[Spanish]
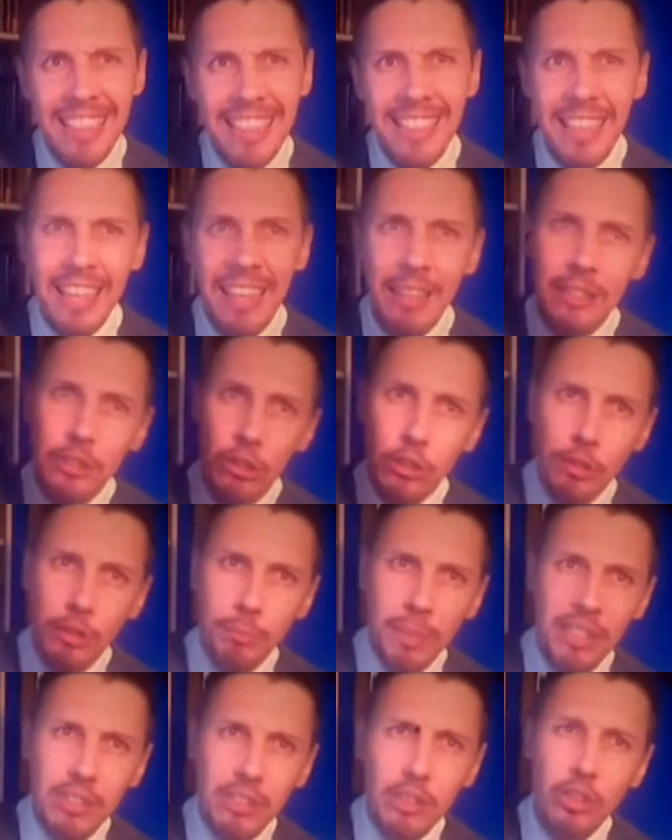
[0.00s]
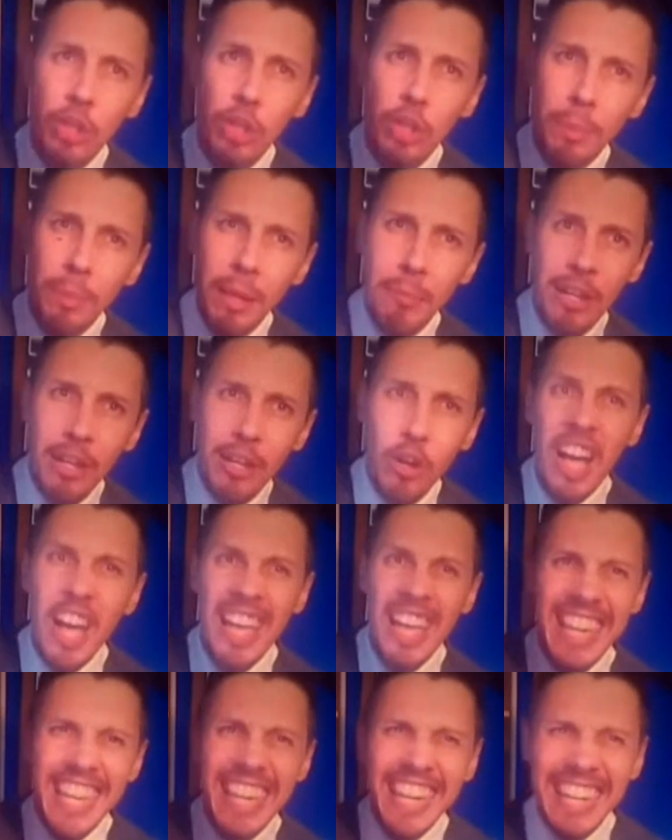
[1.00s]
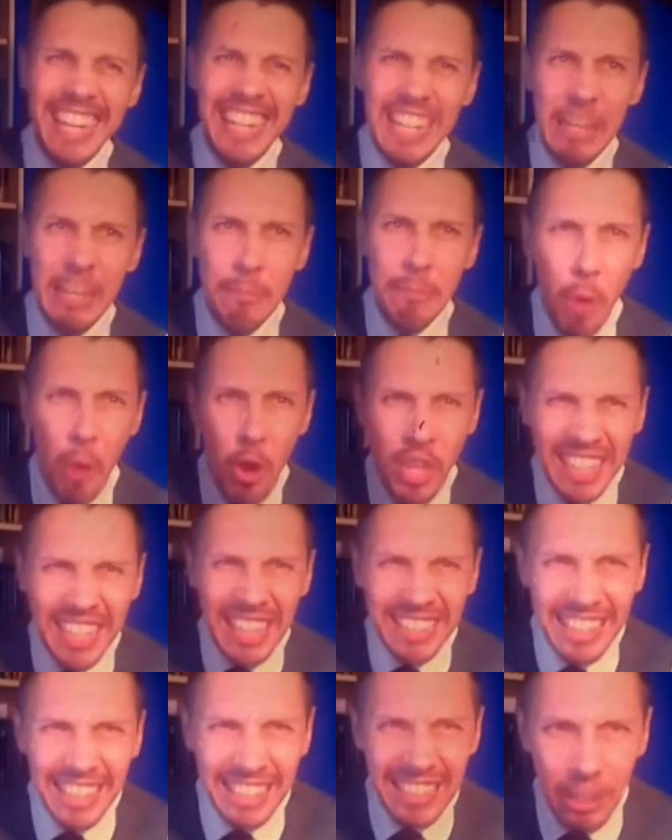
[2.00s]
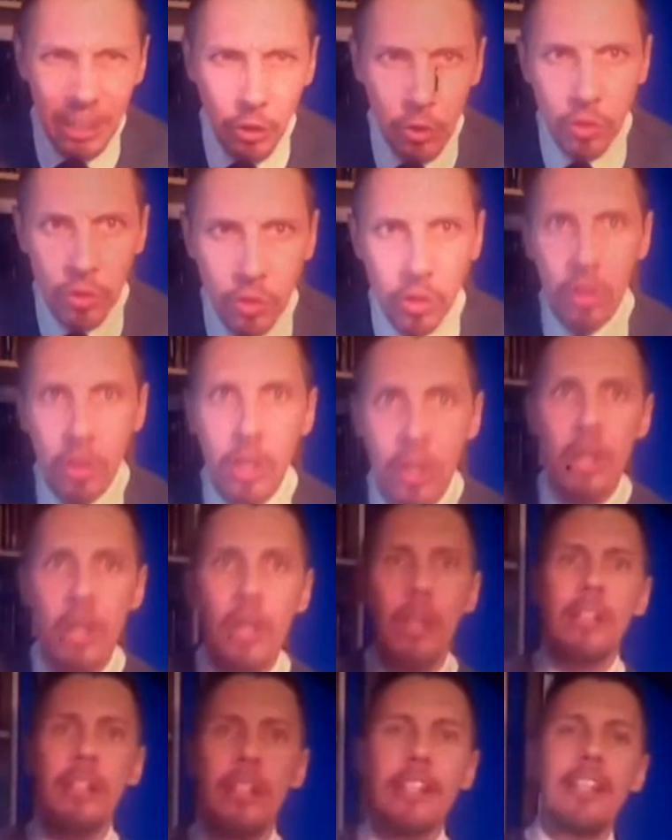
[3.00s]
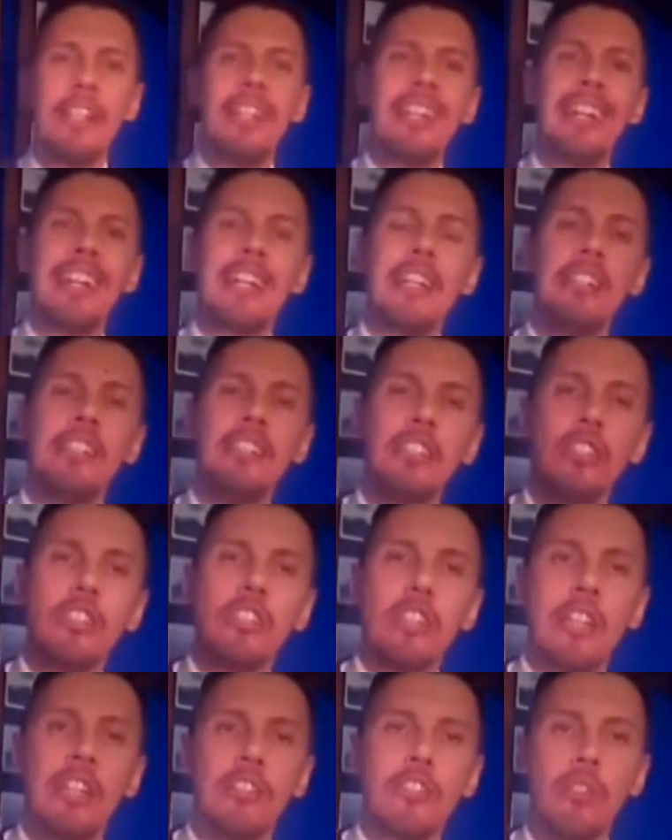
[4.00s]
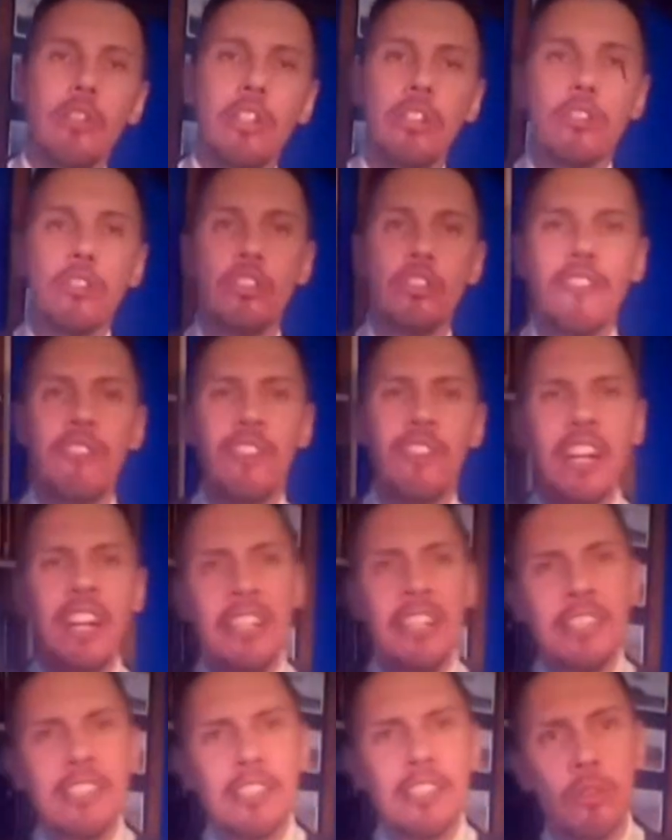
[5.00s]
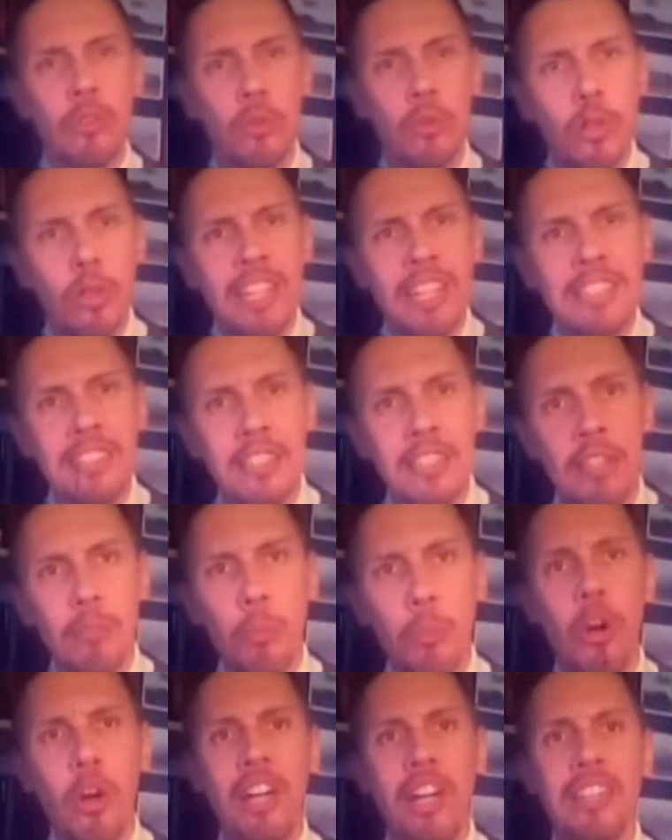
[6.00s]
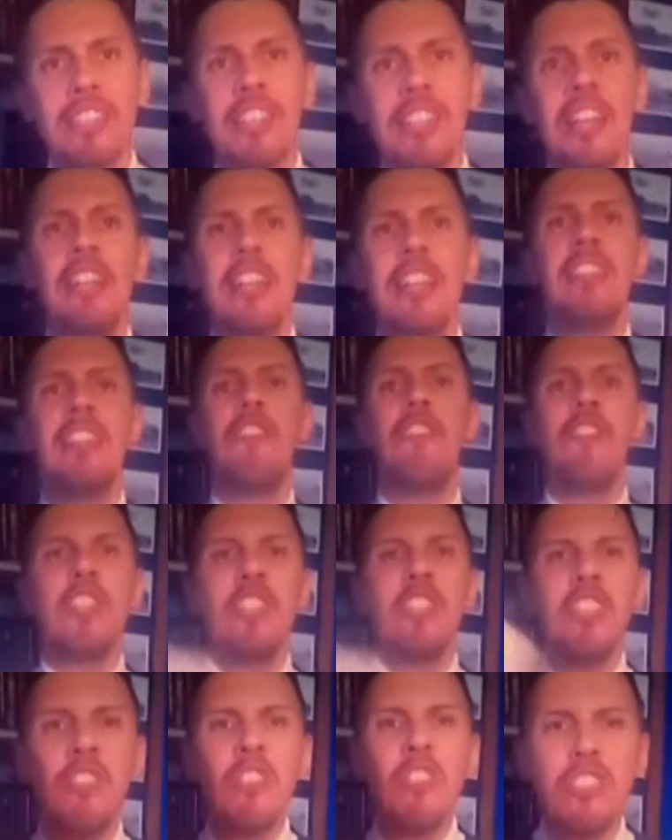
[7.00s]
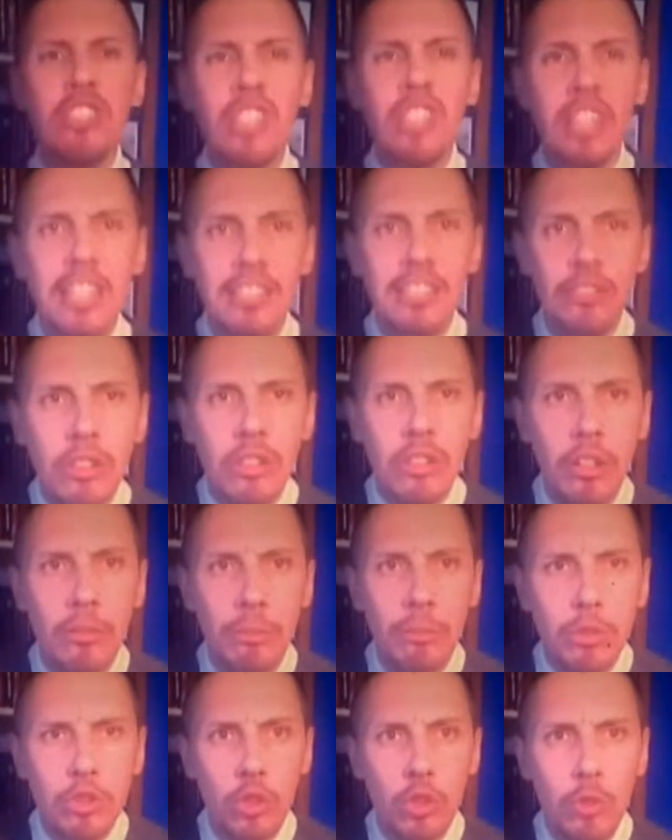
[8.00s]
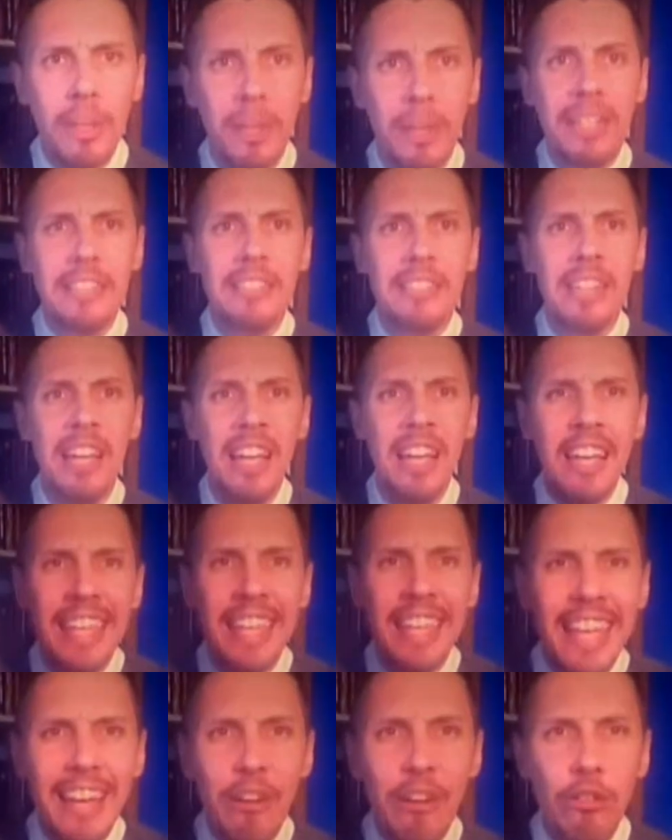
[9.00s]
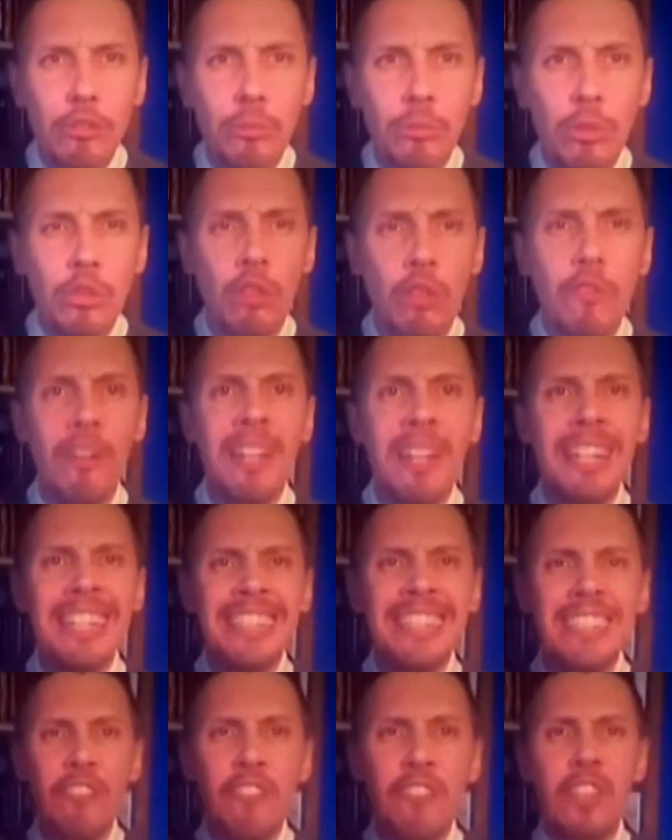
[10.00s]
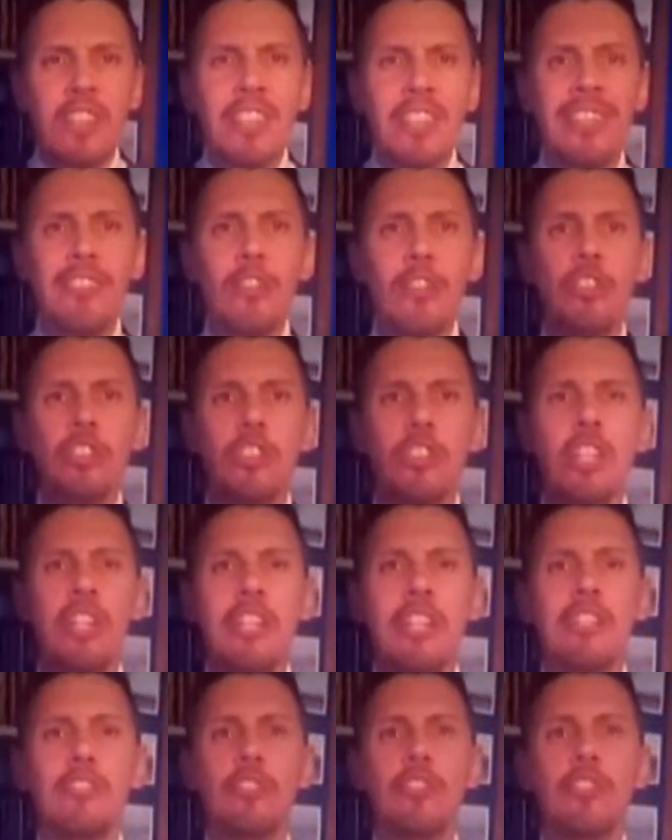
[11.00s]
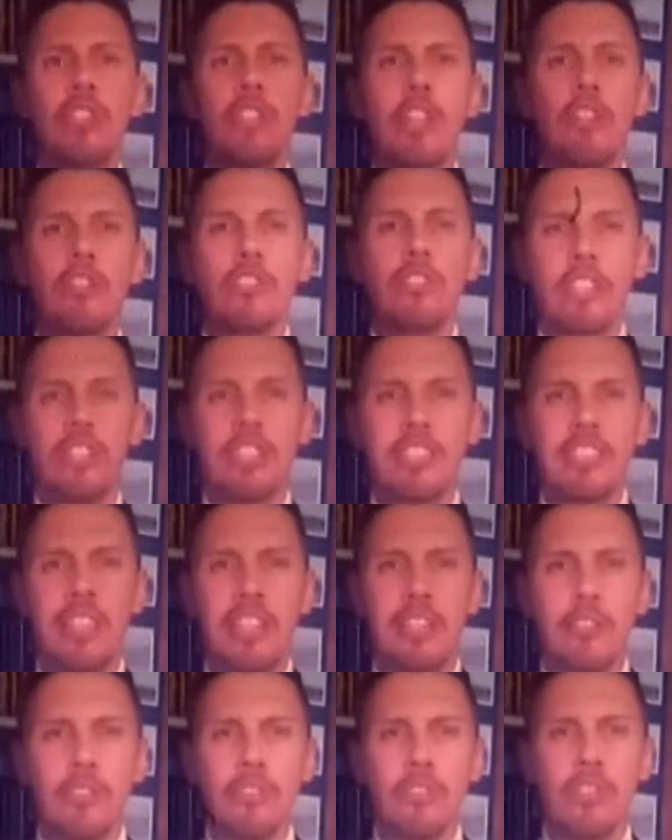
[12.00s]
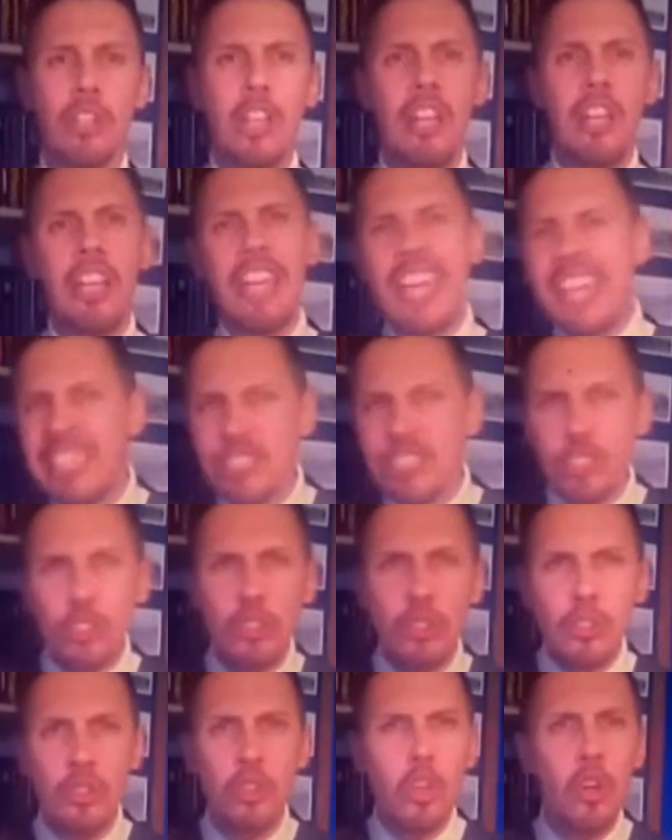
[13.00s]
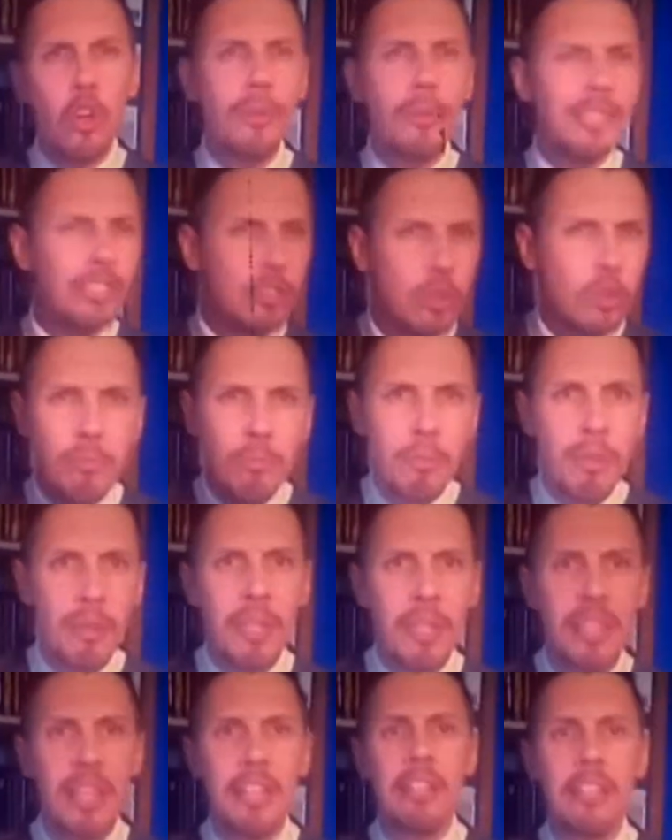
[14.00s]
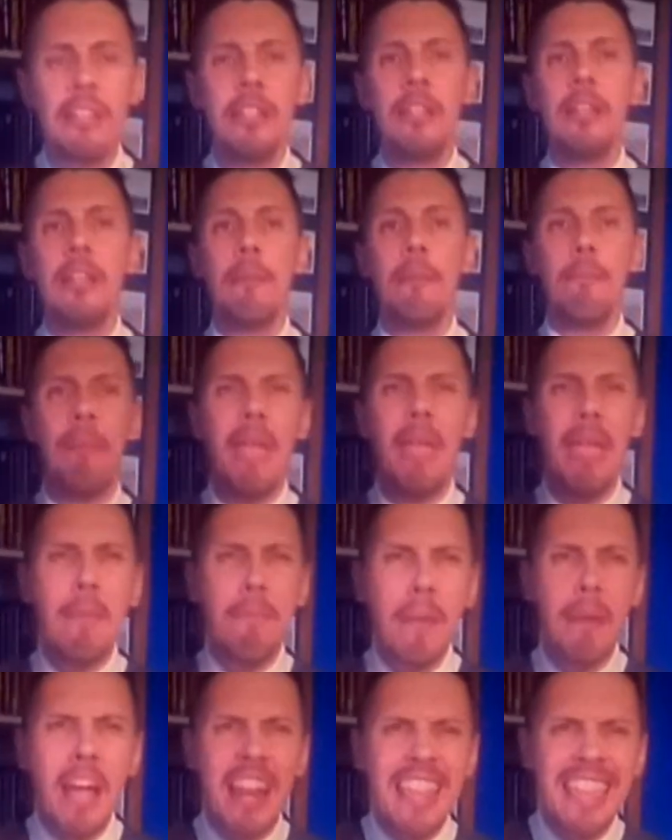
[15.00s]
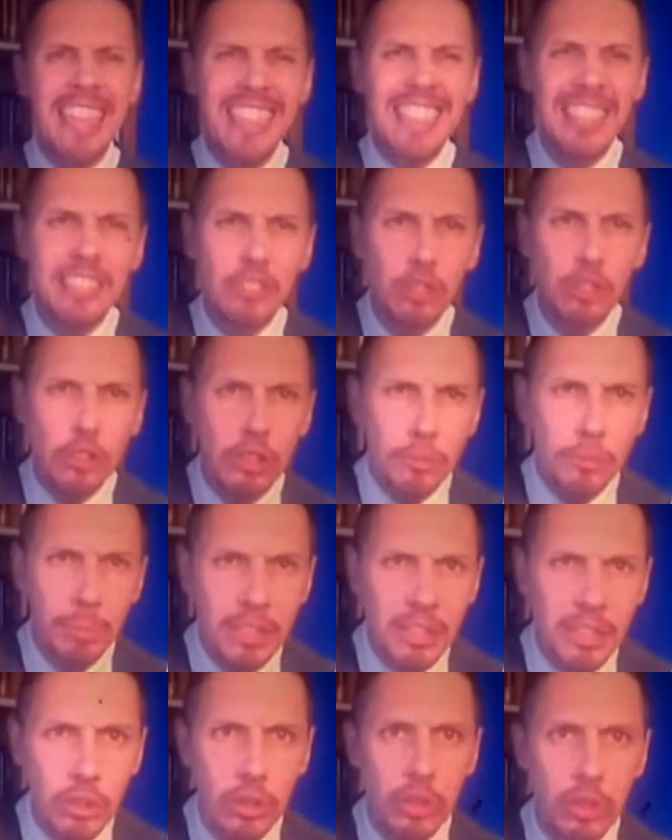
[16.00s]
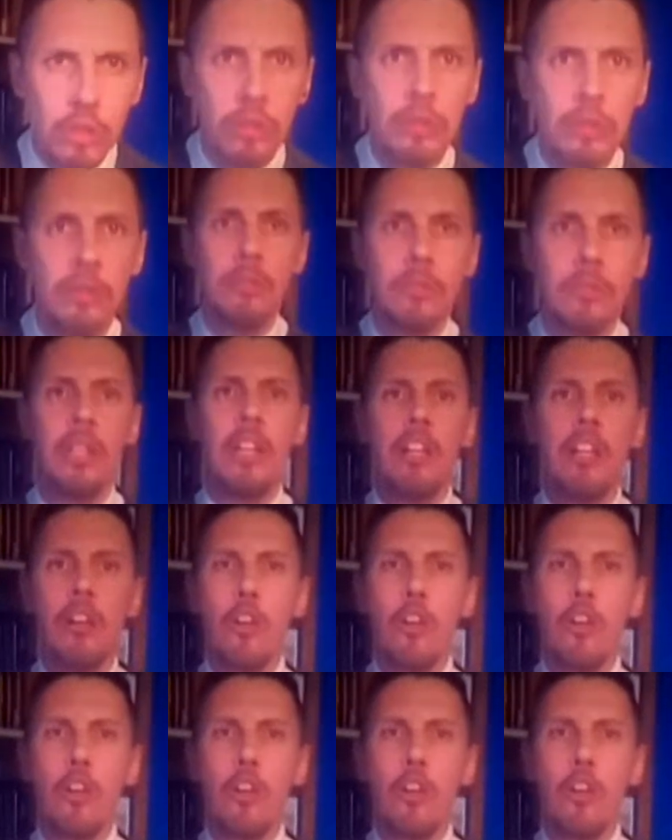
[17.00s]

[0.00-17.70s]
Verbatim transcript: me parece sospechoso el primero y gilipollas el segundo. Religiosos católicos, frailes, curas y monjas defendiendo los derechos de los musulmanes y a los musulmanes defendiendo los derechos de los cristianos. Eso no lo he visto en mi vida. Me parece sospechoso.